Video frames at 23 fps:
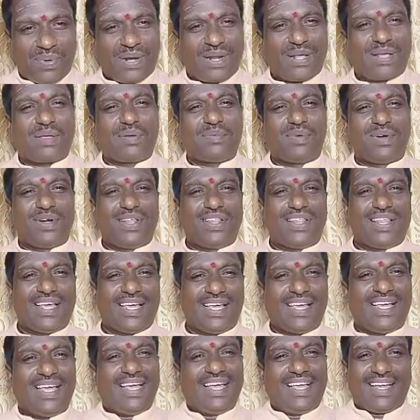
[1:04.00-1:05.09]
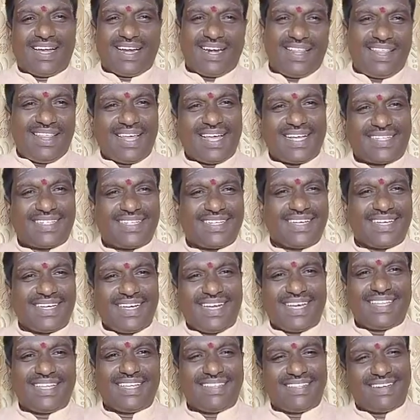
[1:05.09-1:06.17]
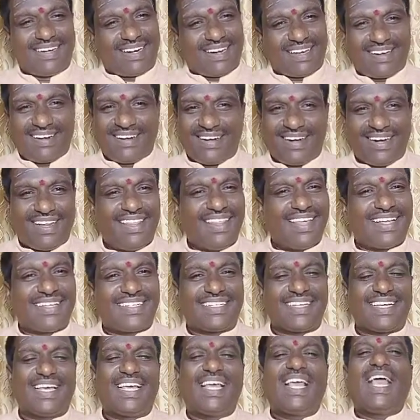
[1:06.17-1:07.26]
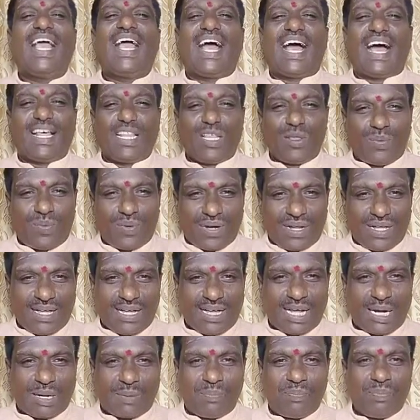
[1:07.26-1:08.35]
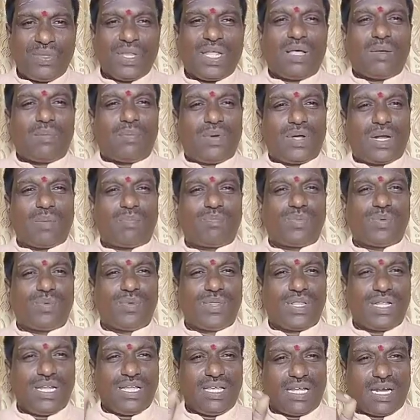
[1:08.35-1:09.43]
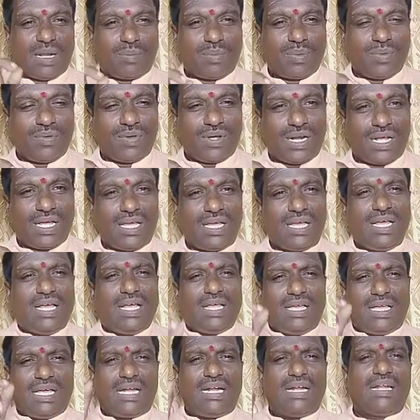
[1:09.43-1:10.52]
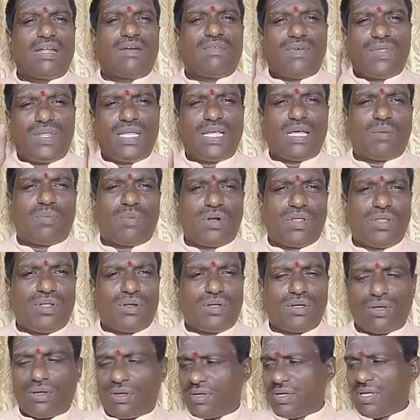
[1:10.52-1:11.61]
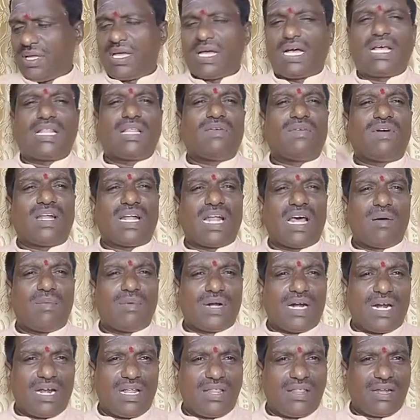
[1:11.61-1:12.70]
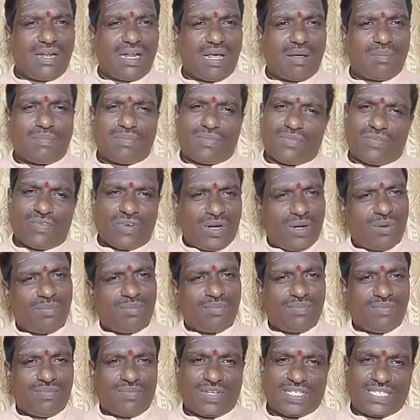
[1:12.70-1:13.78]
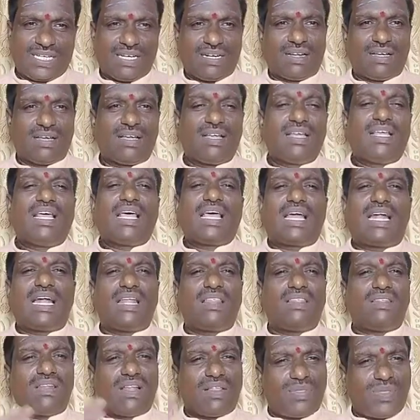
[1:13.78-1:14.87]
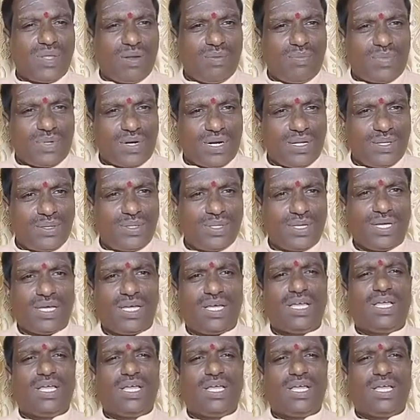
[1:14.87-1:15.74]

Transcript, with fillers: பிறக்கும் பொழுது எழுதியாச்சு எது எது நடக்கும் எழுதியாச்சு அது பிரகாரம் பிறப்பு முதல் இறப்பு வரை என்ன விதிக்கப்படுதலோ அதை வராமல் நல்லதெல்லாம் வரும் வச்சுக்கலாம் கெடுதல் அத்தனையும் தடுத்து